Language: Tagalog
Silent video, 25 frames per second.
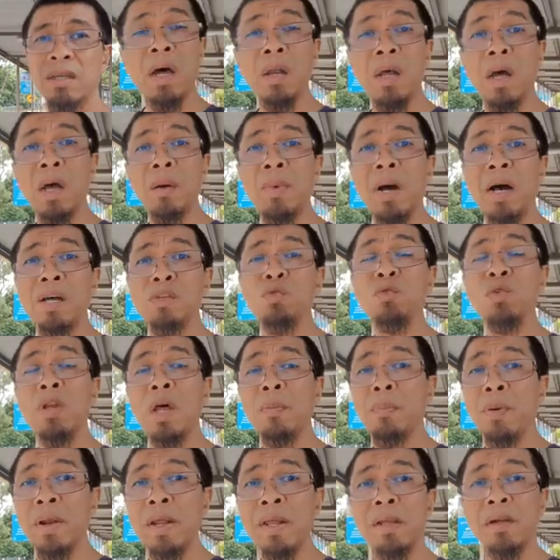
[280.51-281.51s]
ang mga suna
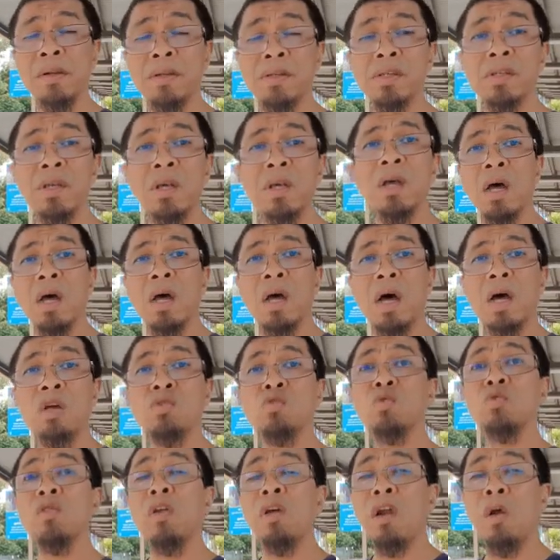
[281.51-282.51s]
prayers, ang
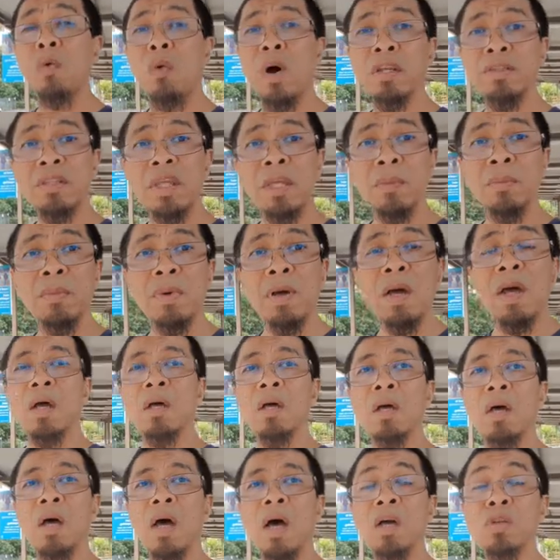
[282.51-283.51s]
suna rawatib,
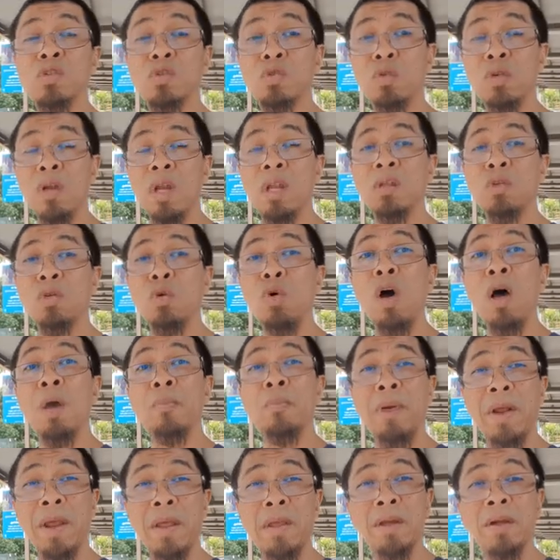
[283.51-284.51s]
ang suna ng Duha
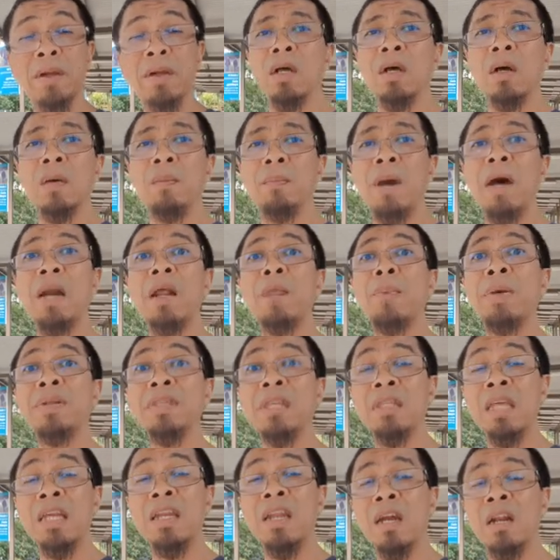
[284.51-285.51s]
prayer para
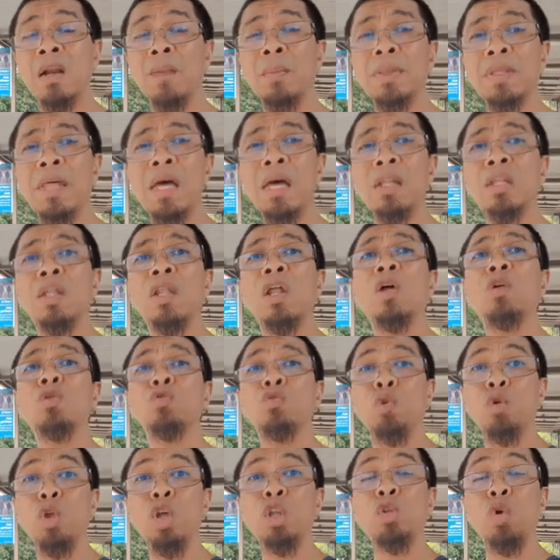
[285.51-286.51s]
pagdating na Ramadan,
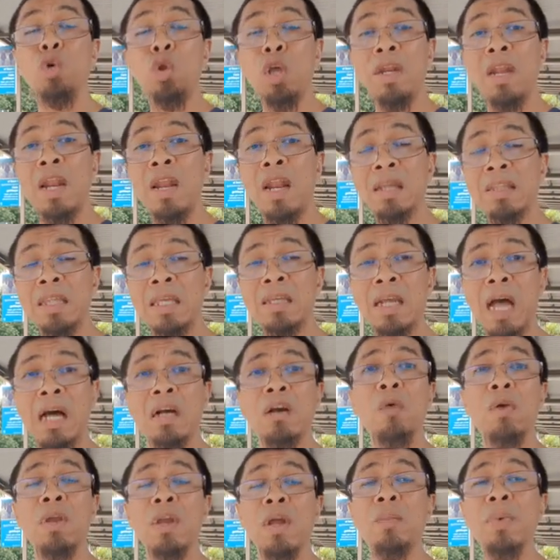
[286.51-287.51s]
tuloy-tuloy na natin
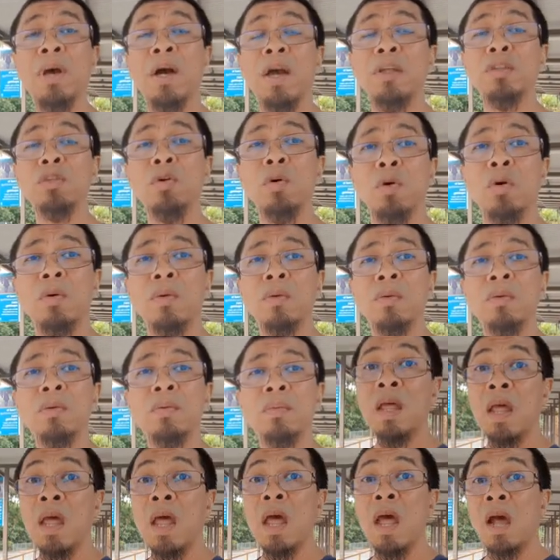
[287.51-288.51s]
gagawin ang mga ito.
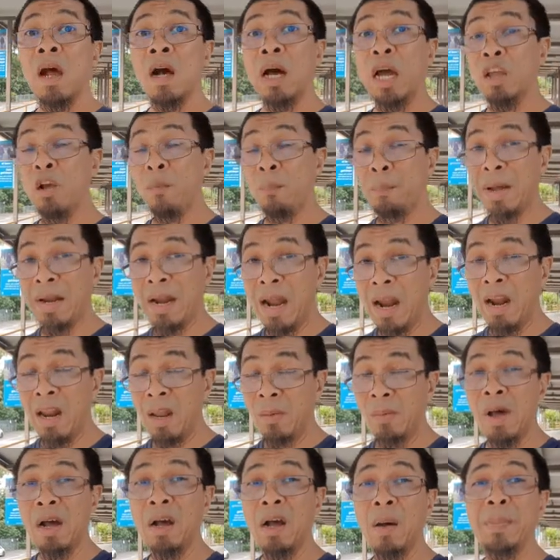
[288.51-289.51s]
Ngayong paalala
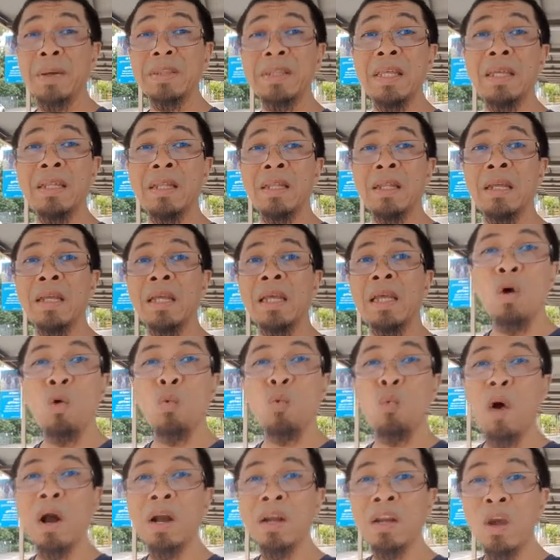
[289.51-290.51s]
mga kapatid,
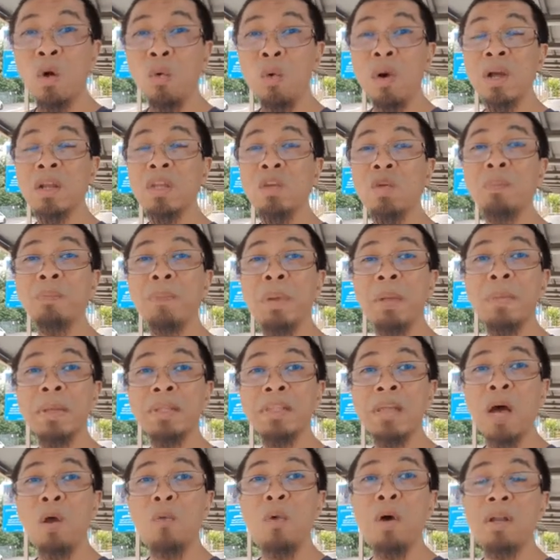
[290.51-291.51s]
wag na wag niyong
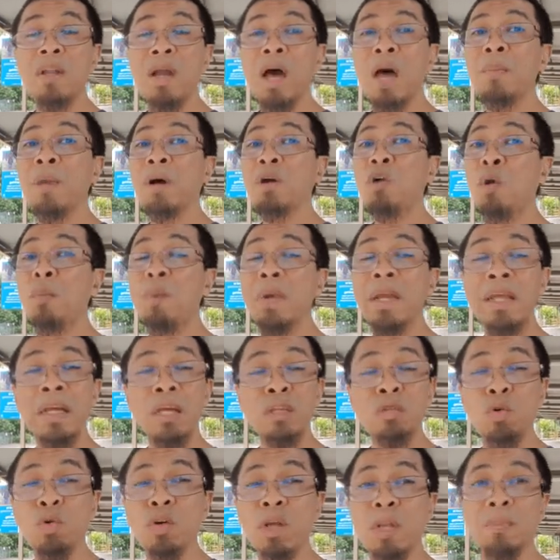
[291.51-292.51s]
bibitawan ang mga
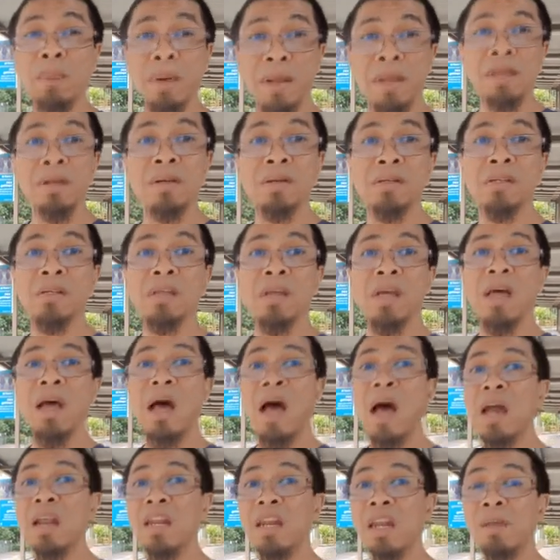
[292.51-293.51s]
obligatory prayers,
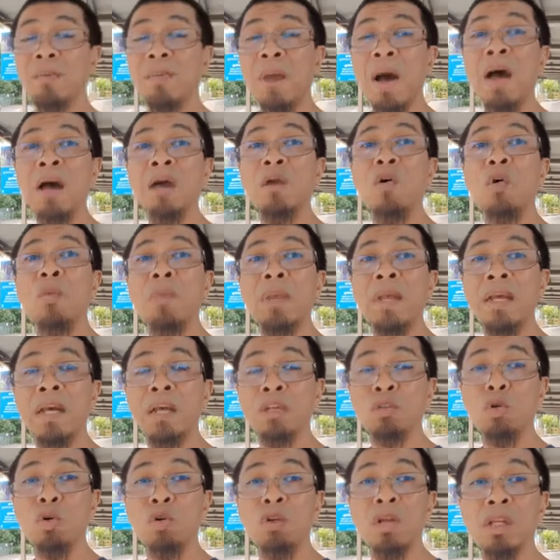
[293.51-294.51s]
ang limang
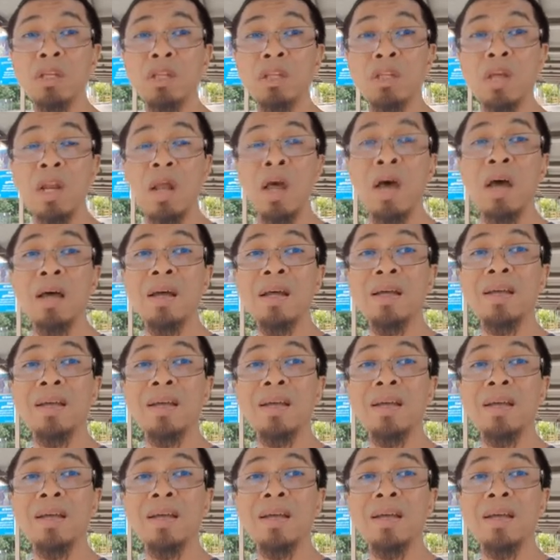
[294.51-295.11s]
obligatoryong sala